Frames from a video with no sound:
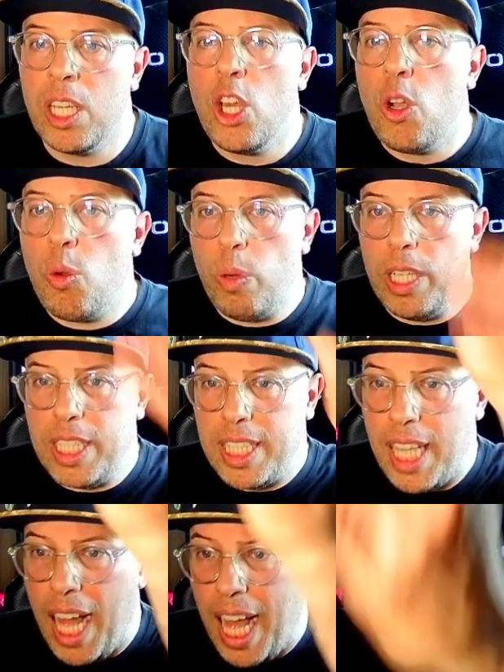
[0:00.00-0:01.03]

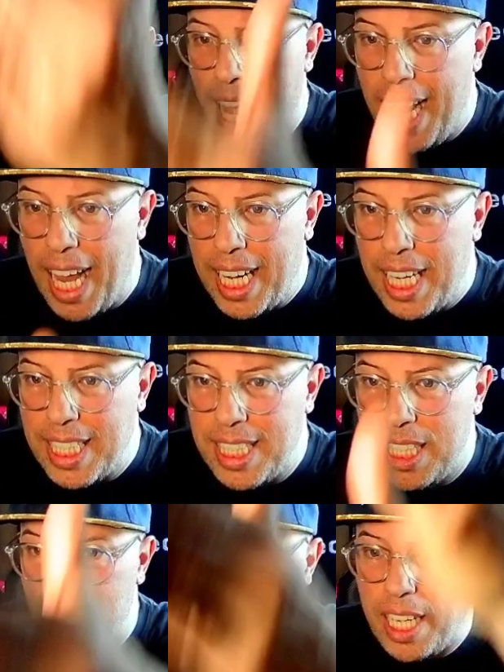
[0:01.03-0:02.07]
Questa è la
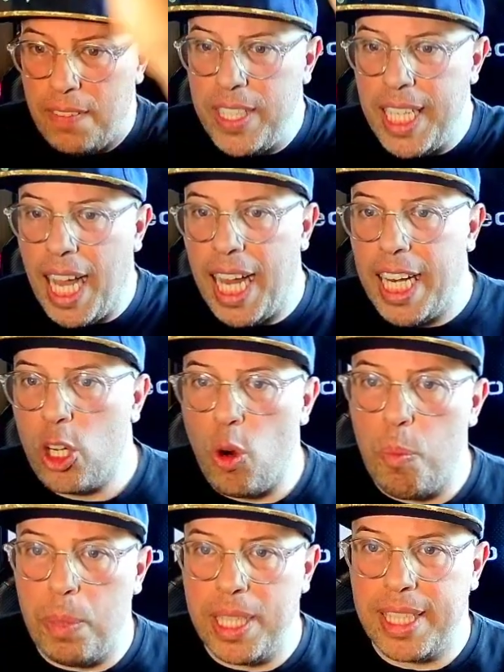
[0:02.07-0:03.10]
classifica finale,
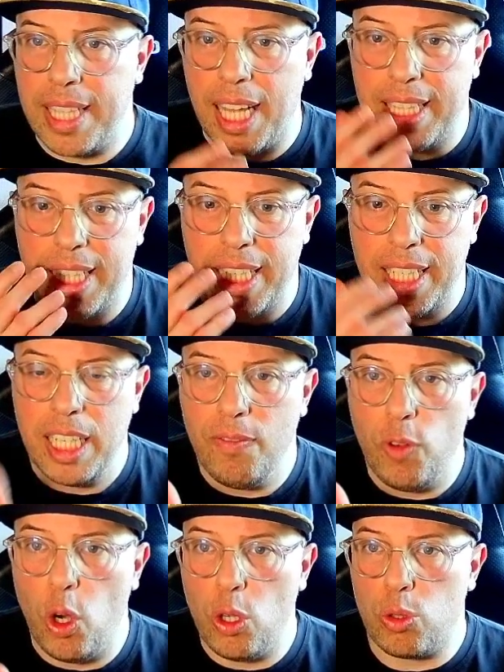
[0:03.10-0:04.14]
commentate il
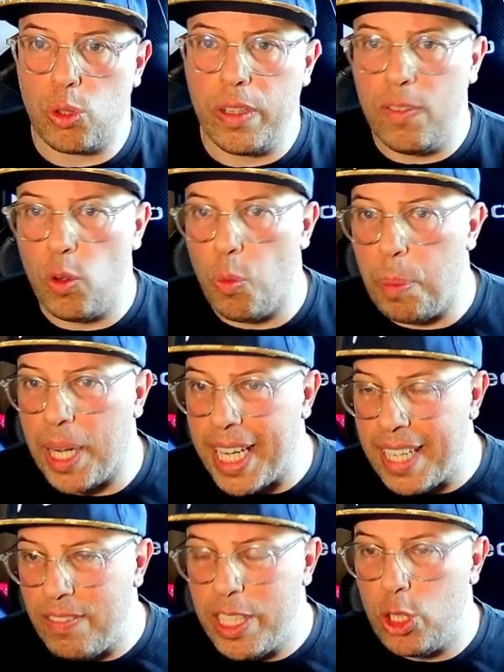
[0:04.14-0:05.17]
vostro, io avevo
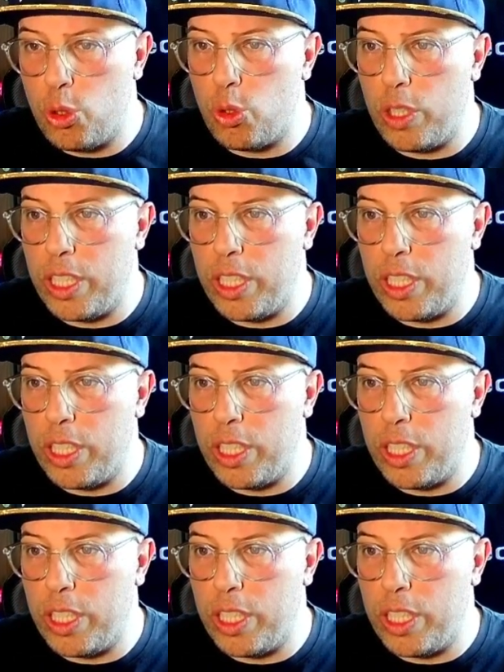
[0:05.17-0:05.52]
previsto in,